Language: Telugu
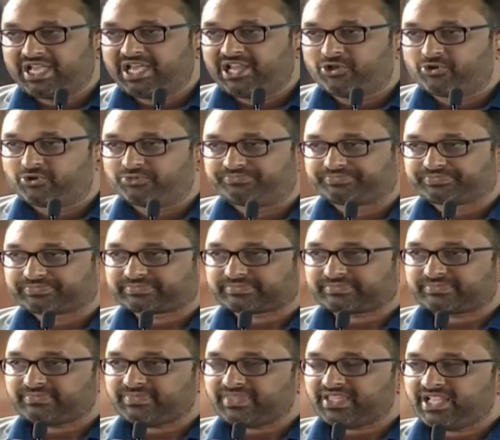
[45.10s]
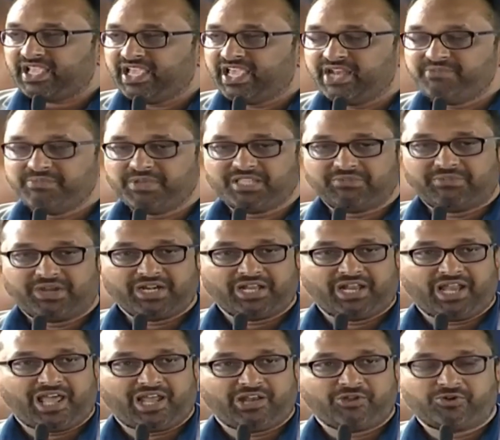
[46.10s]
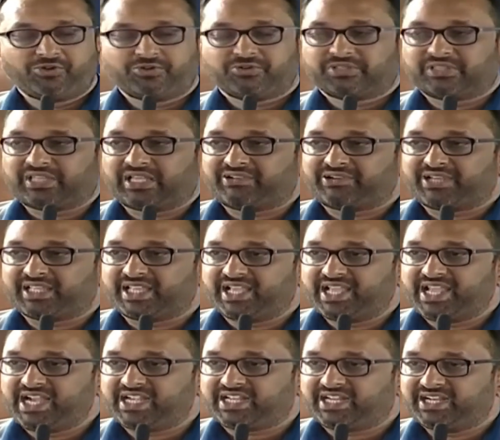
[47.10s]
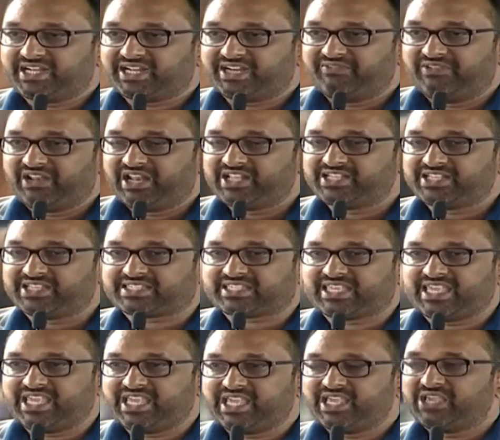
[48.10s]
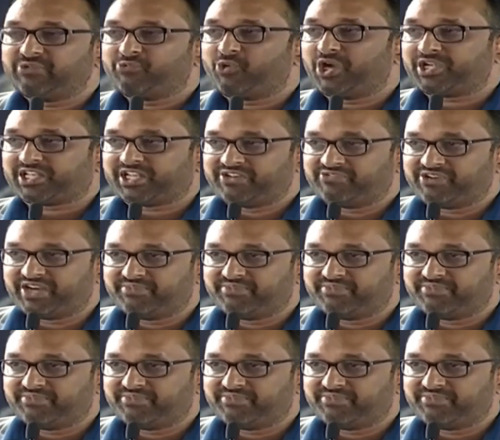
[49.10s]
ఏరియాలో ఎనిమిది మండలాలు తర్వాత ఎయిట్ హండ్రెడ్ విలేజెస్ కి వాటర్